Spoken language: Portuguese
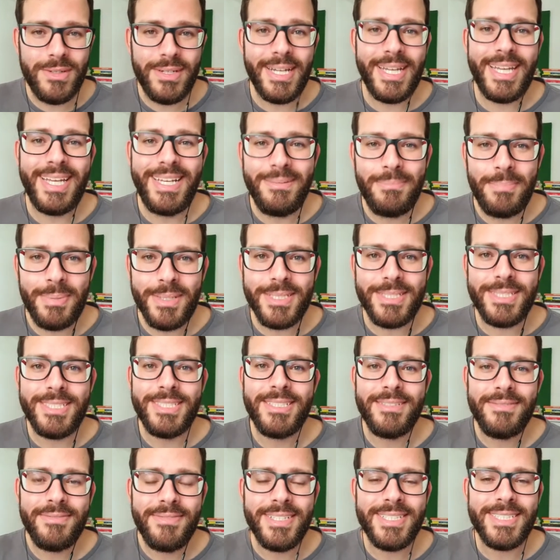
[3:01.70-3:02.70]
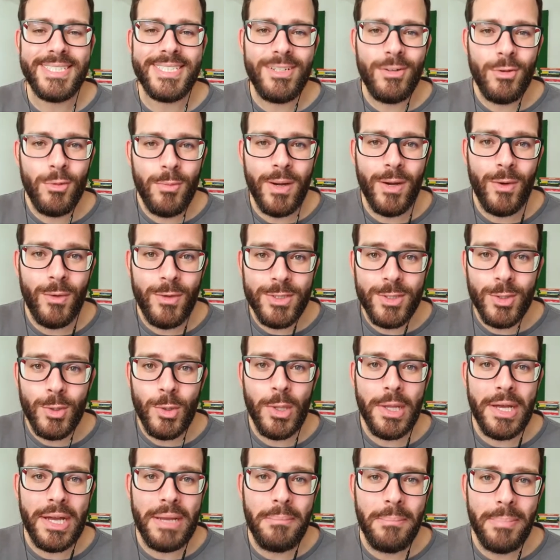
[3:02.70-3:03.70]
não, é, ele precisa fazer alguma coisa e
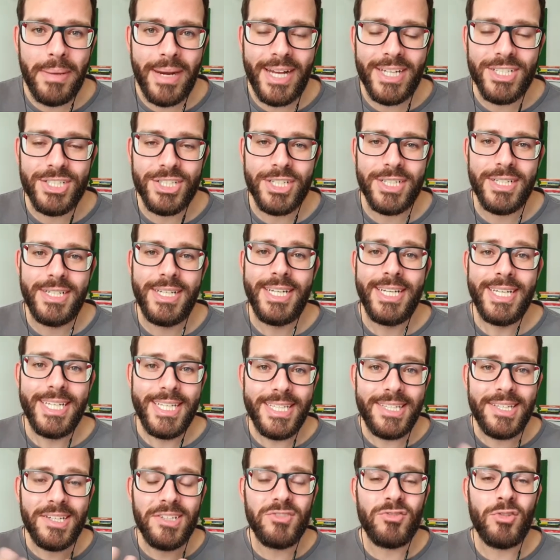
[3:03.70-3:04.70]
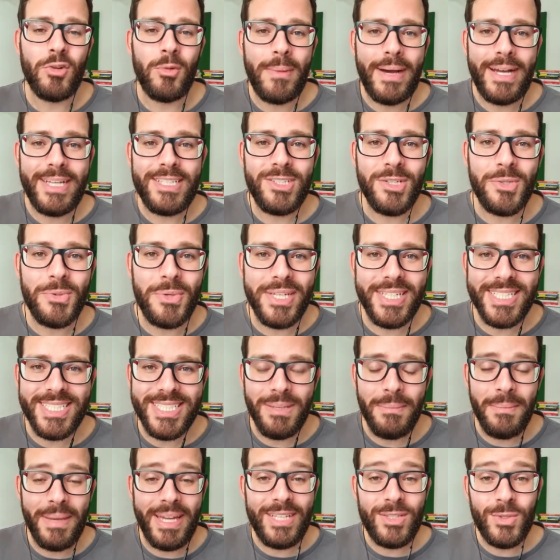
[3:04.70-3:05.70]
colocar em prática e transformar esse
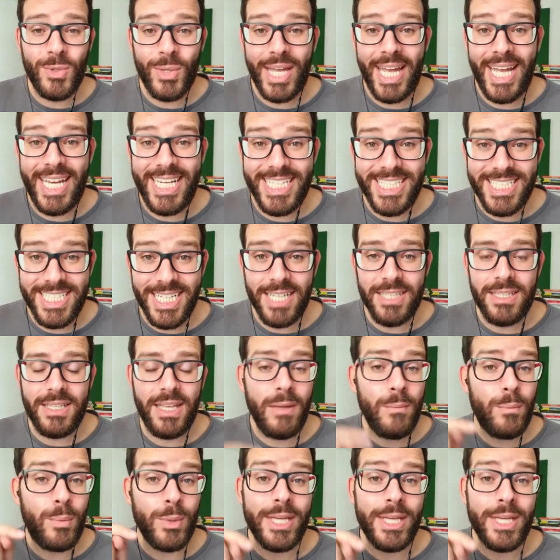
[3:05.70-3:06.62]
conhecimento que ele já tem,